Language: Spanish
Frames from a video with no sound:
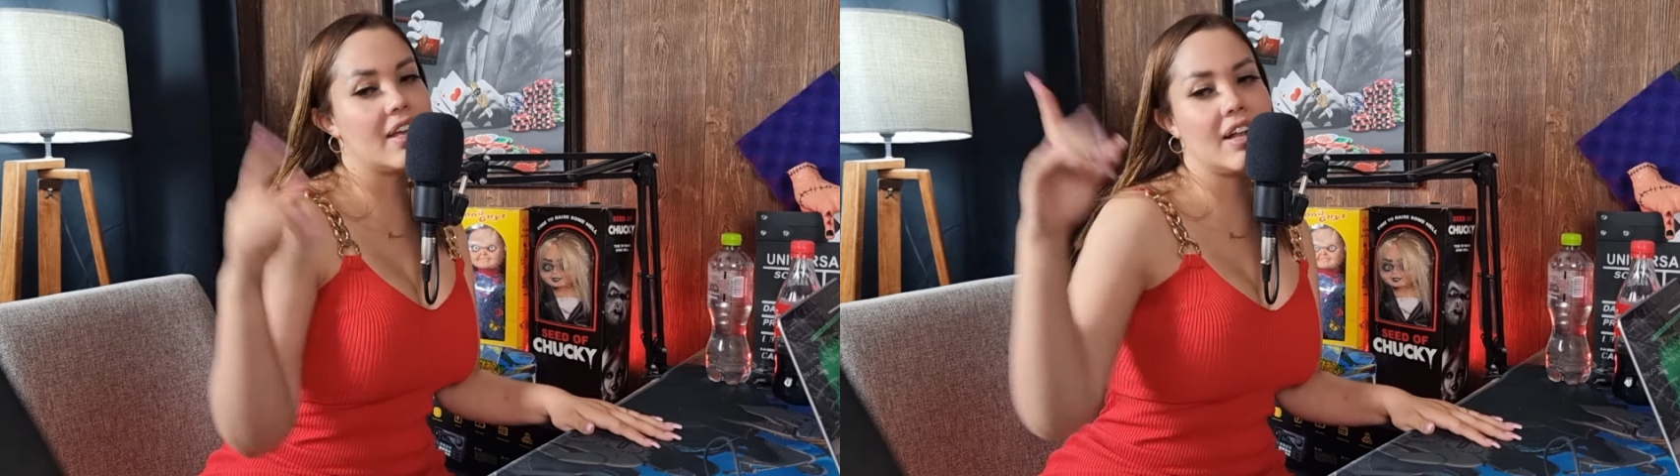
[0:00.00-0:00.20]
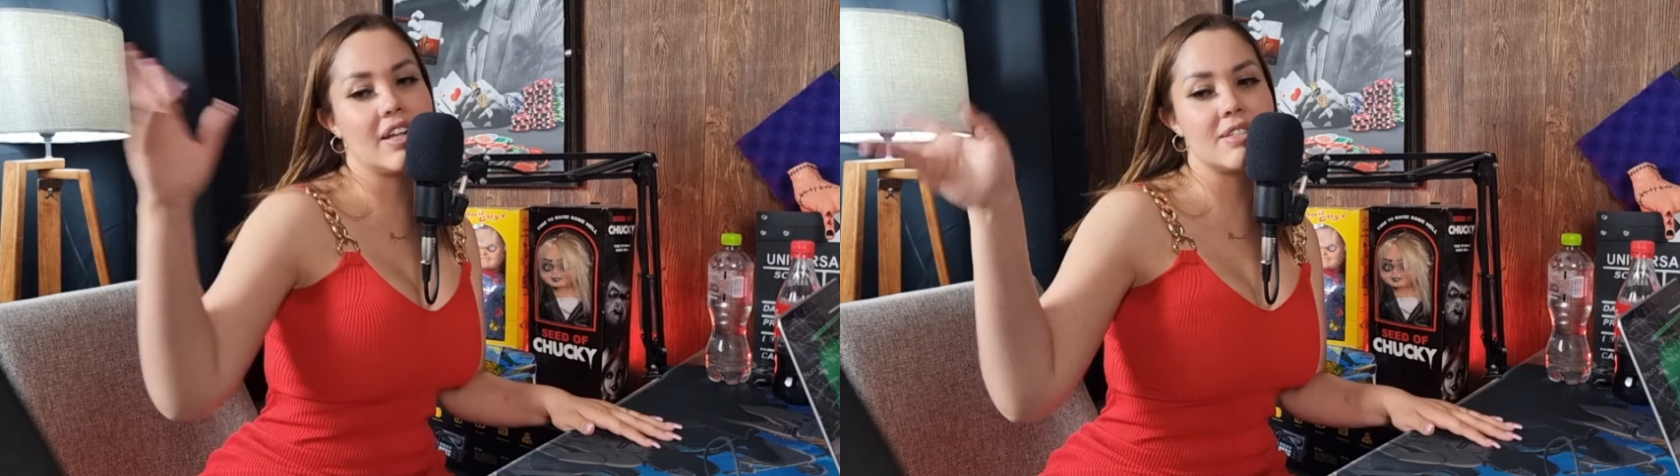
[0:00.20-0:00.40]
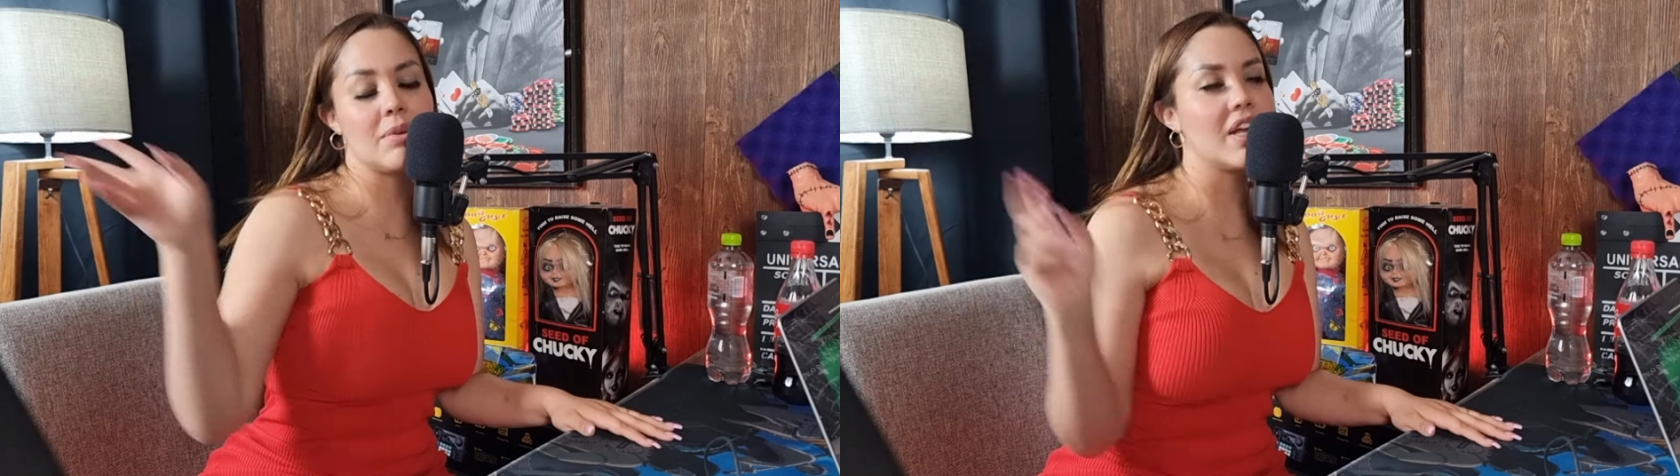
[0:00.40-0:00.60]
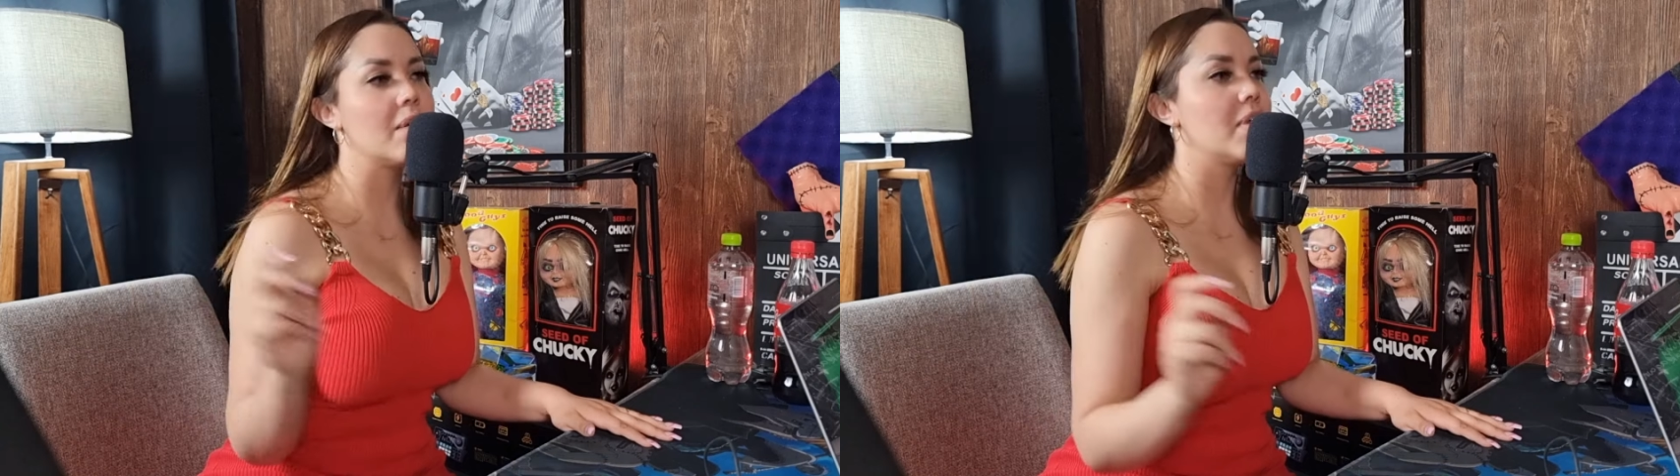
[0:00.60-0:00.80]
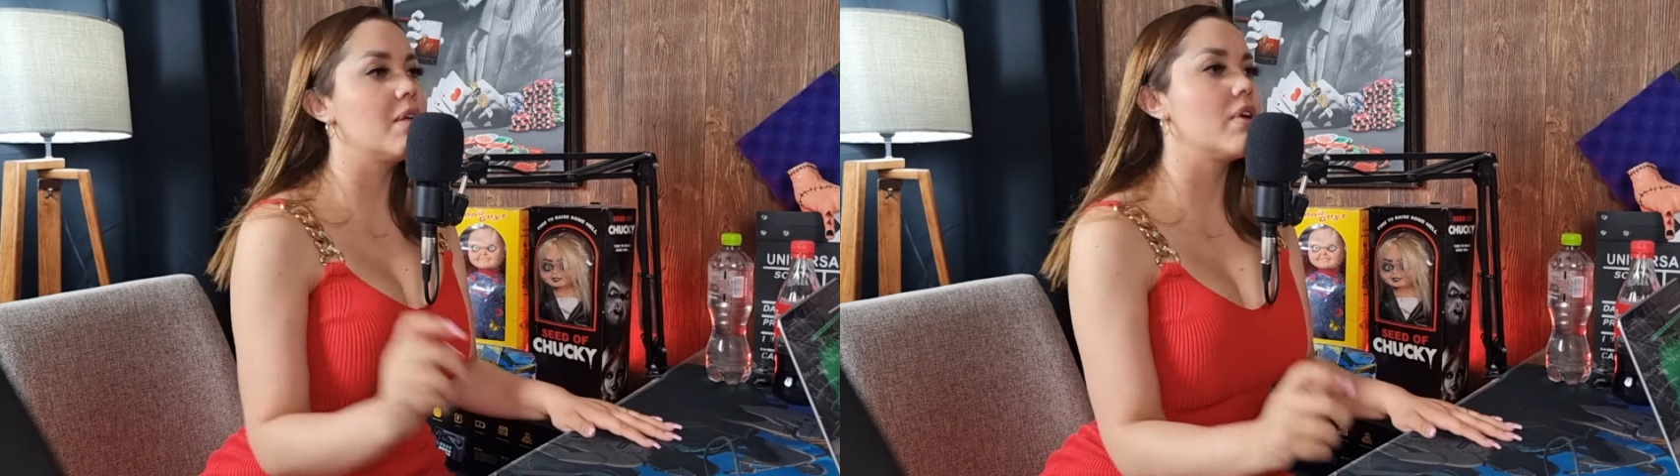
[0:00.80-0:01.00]
en la semana
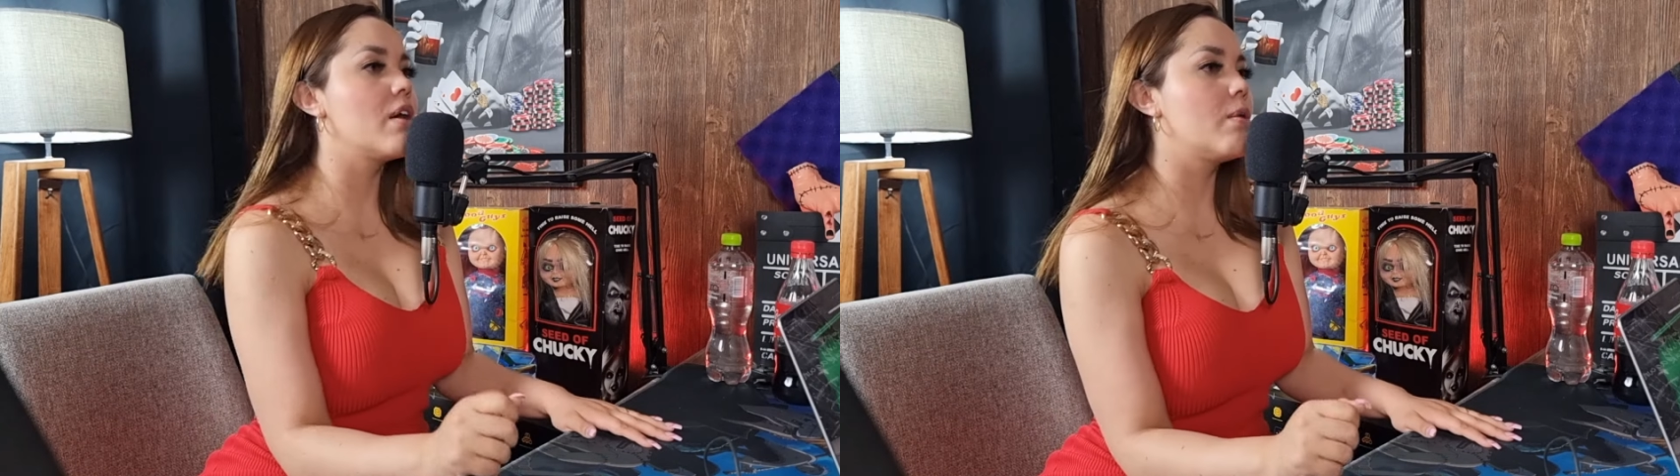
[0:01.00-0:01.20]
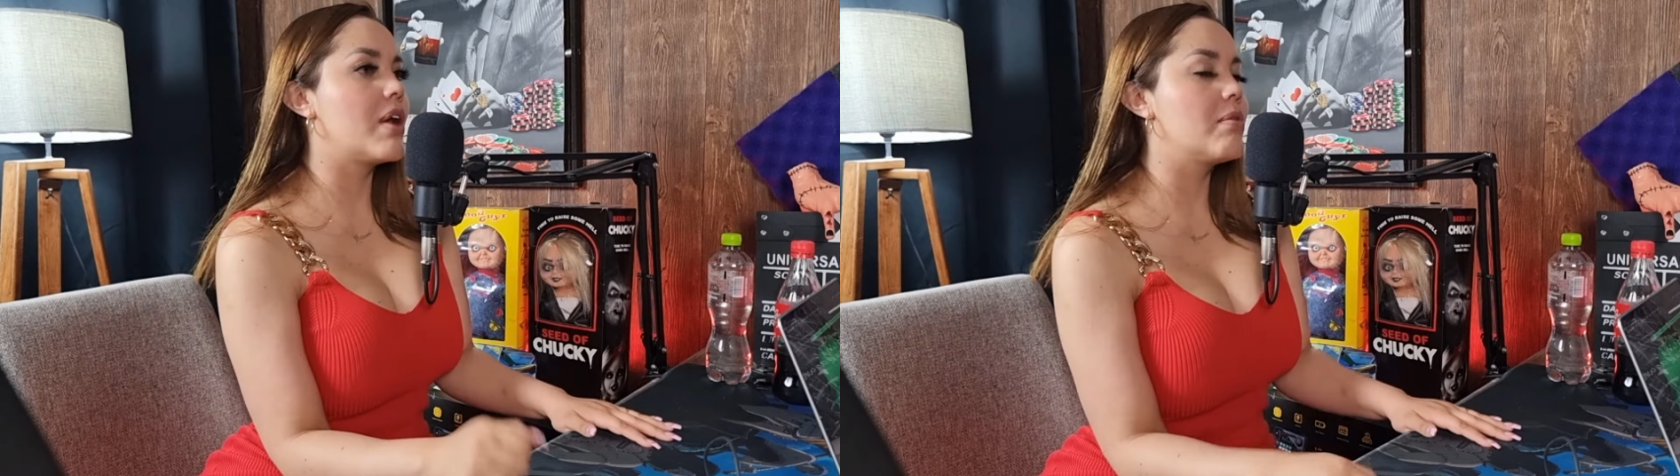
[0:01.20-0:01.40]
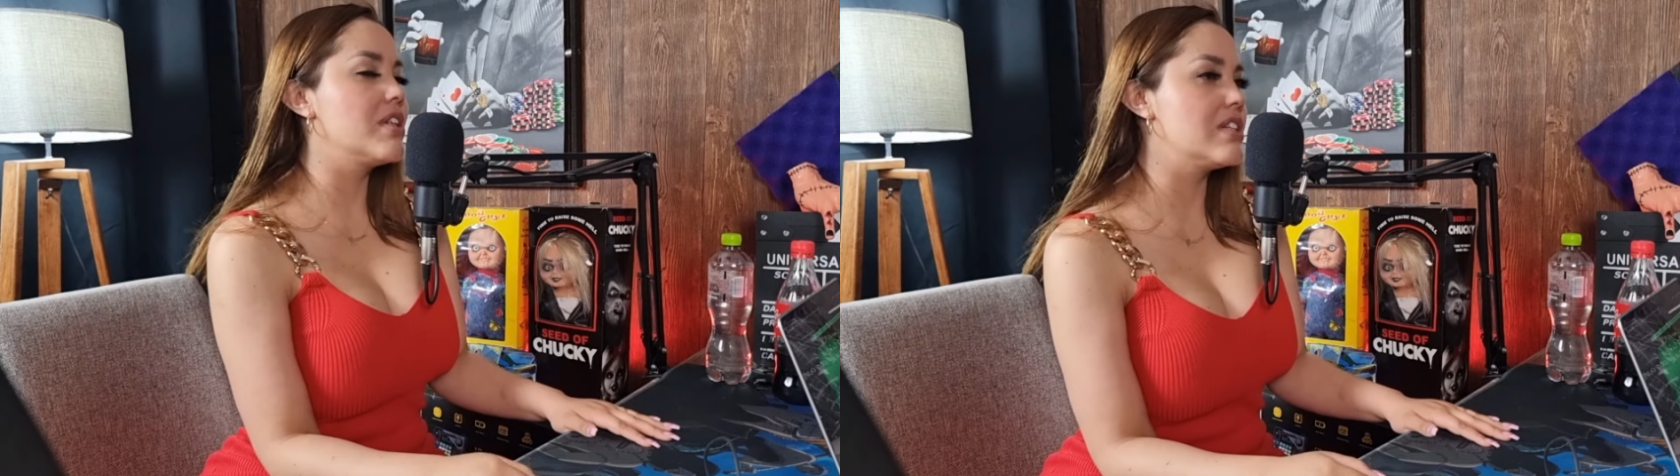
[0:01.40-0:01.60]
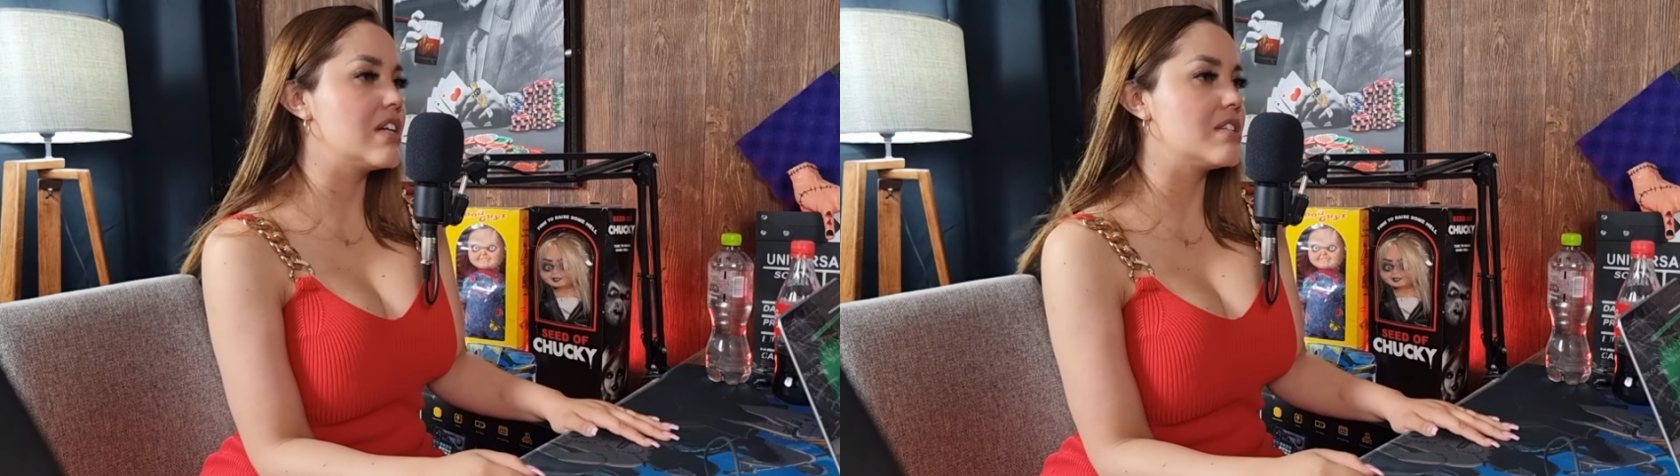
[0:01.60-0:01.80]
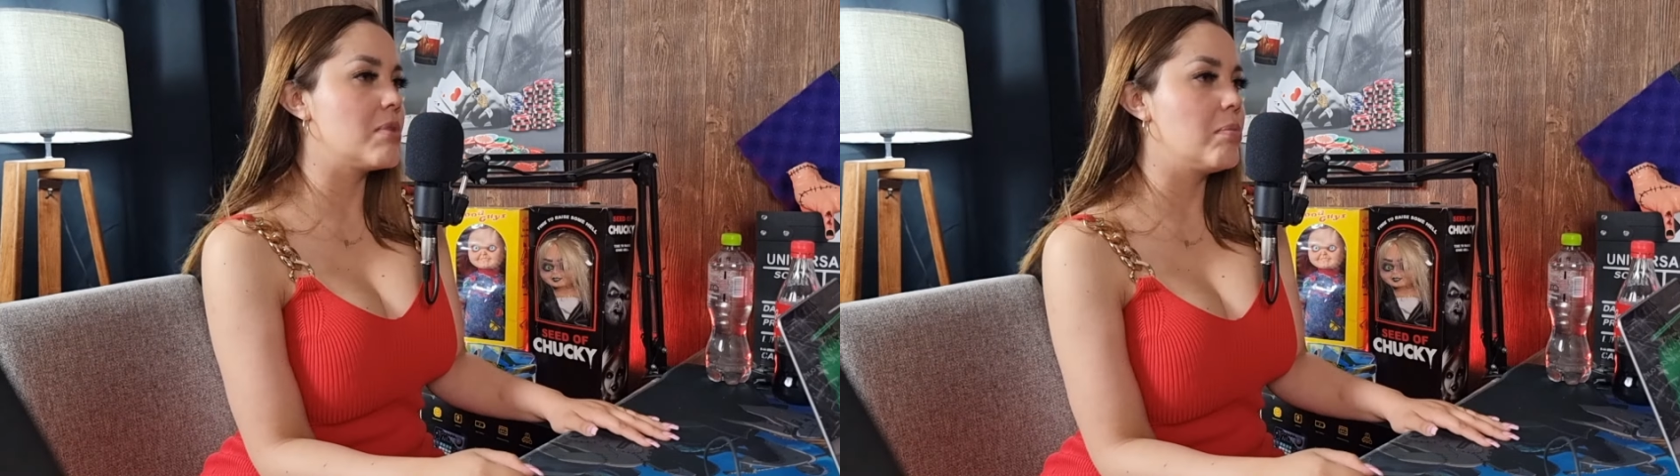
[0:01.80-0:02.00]
que viene voy a cobrar
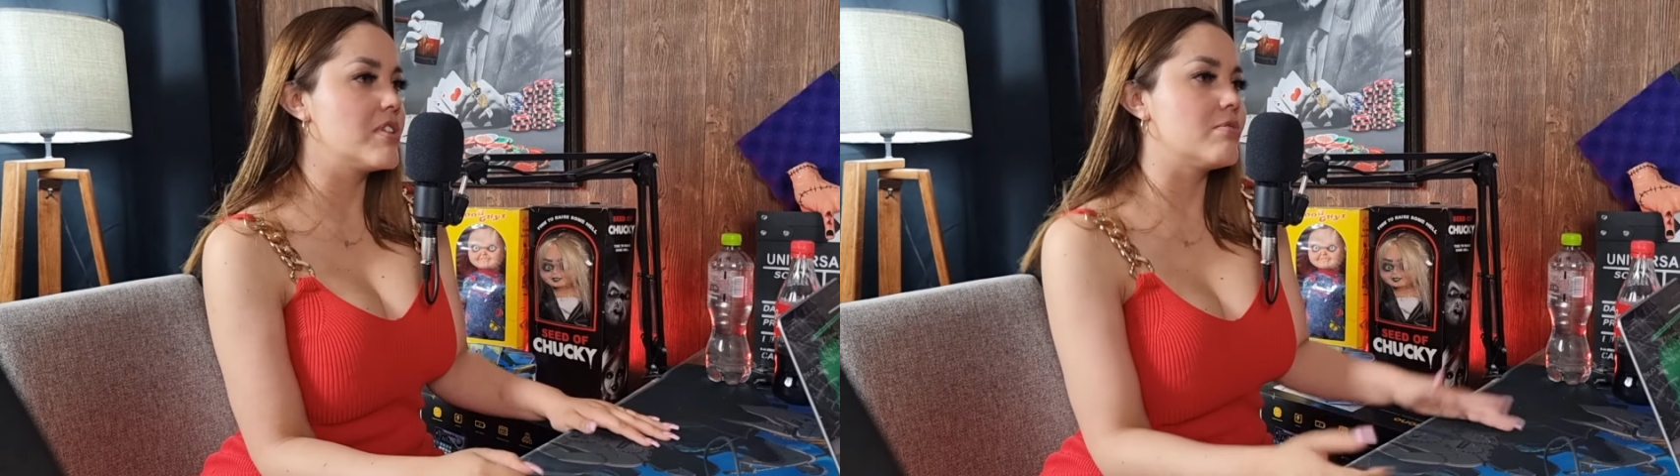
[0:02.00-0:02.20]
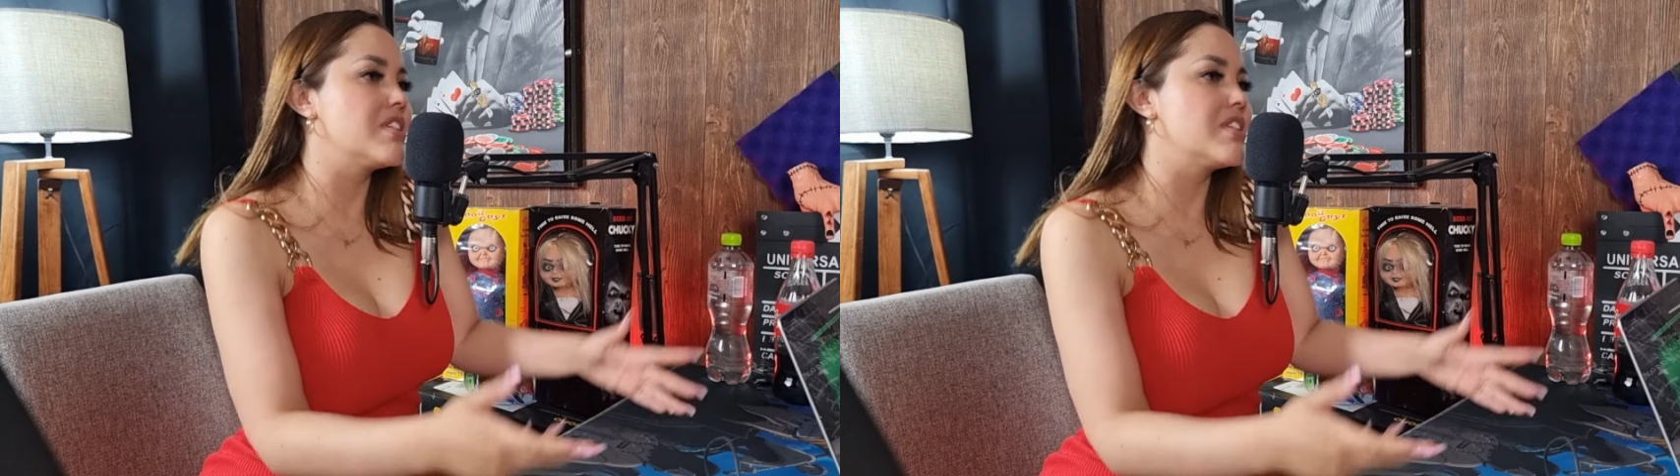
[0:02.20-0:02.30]
26 mil pesos.